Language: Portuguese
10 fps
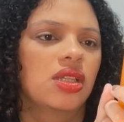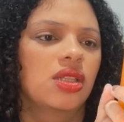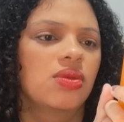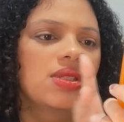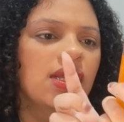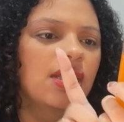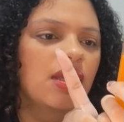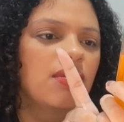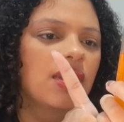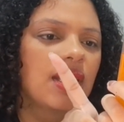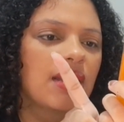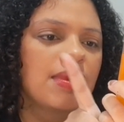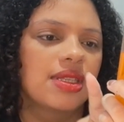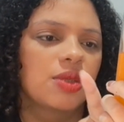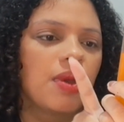Não sei, tem um que é da
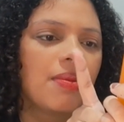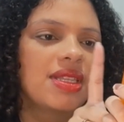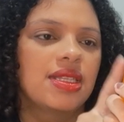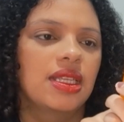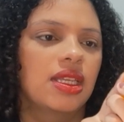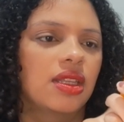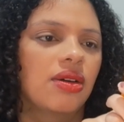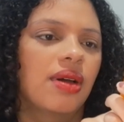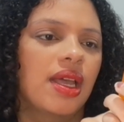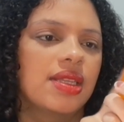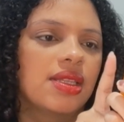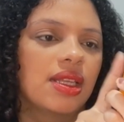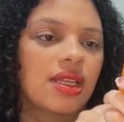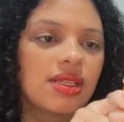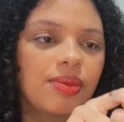cabeça aos pés, mas esse aqui não é. Esse
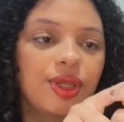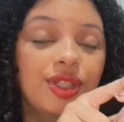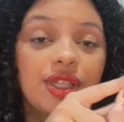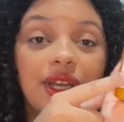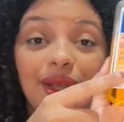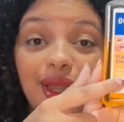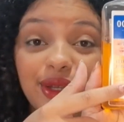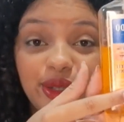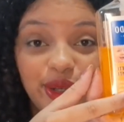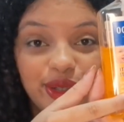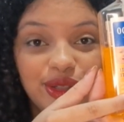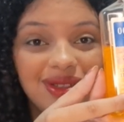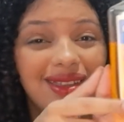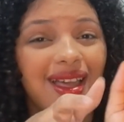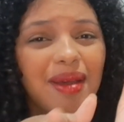daqui é sabonete relaxante.
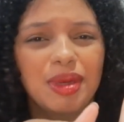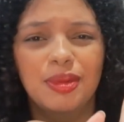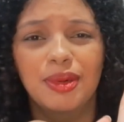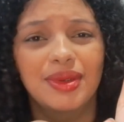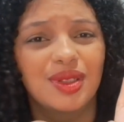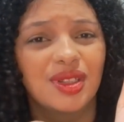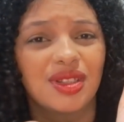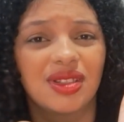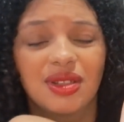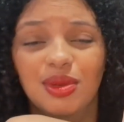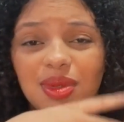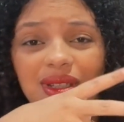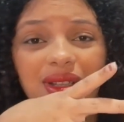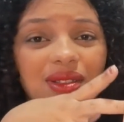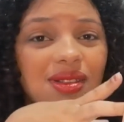É a mesma coisa, gente. Tanto
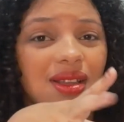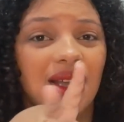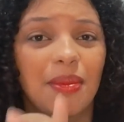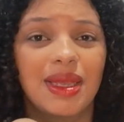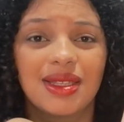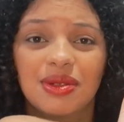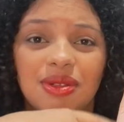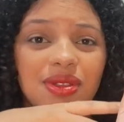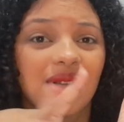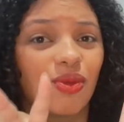usando na cabeça quanto no